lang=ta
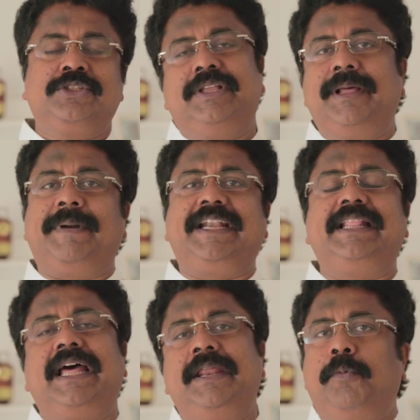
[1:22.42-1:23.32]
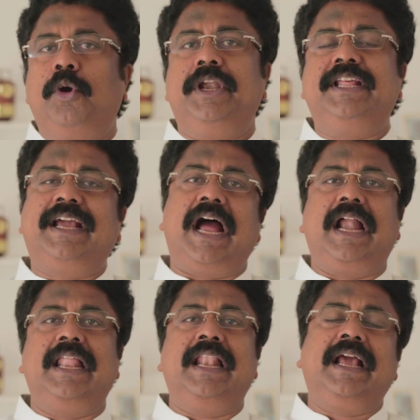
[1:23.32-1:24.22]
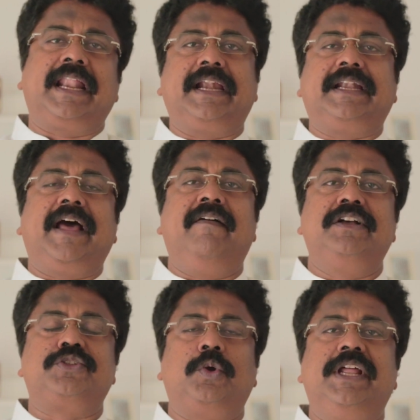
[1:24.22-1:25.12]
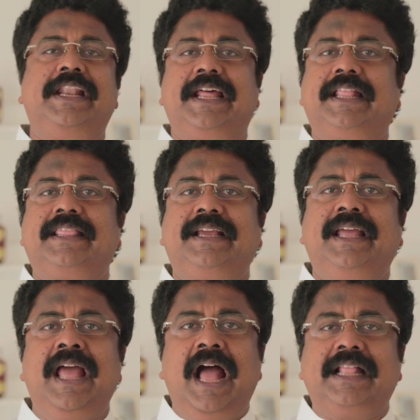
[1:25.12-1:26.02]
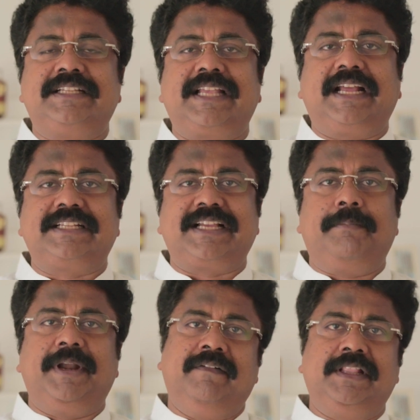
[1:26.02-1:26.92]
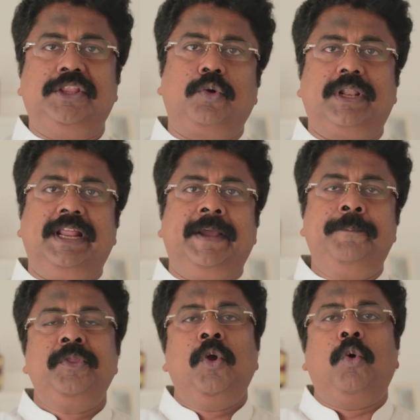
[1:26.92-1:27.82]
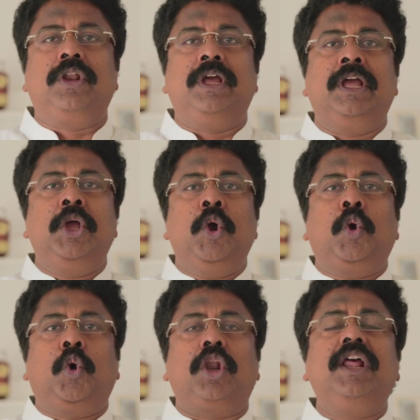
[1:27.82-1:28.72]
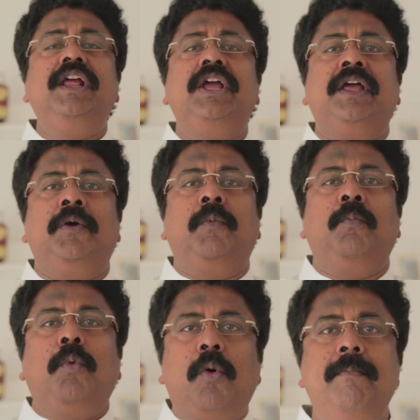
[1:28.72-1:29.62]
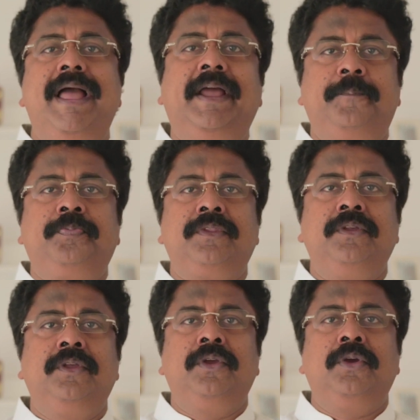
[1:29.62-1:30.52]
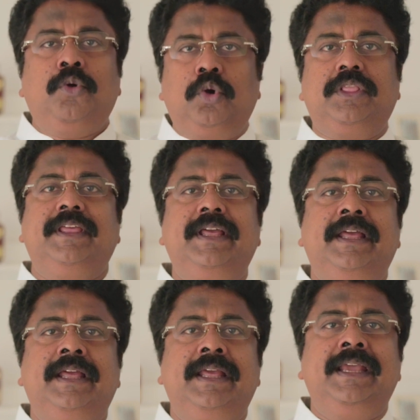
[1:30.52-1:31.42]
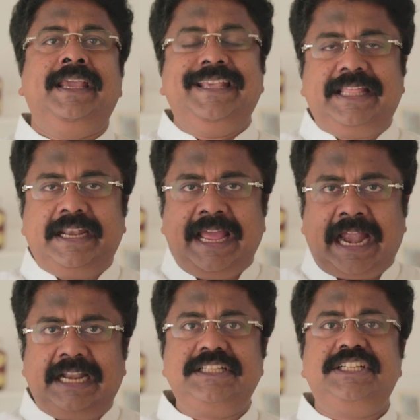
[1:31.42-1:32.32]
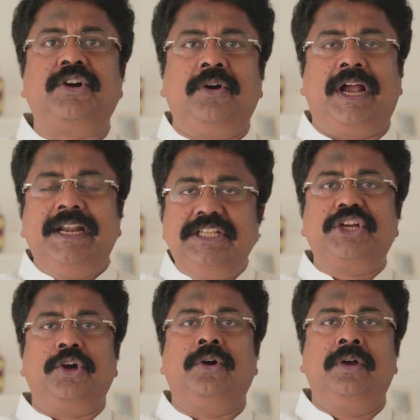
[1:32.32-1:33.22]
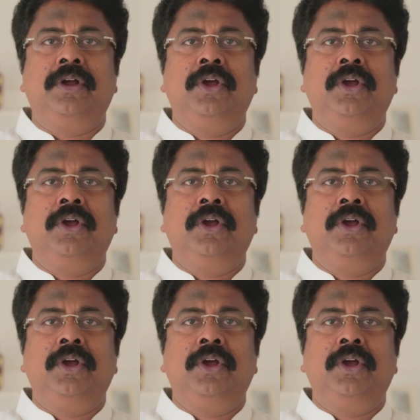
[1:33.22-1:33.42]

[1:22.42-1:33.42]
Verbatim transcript: ஸோ இந்த பட்டதாரி போயிட்டு காலையில் கரெக்டாக அவங்க சொன்ன நேரத்துக்கு அந்த சர்க்கஸ் கம்பெனிக்கு வந்த உடனே ஒரு குரங்கு பொம்மை கொடுத்து இதை நீ அணிஞ்சிக்கோ அணிஞ்சிக்கோ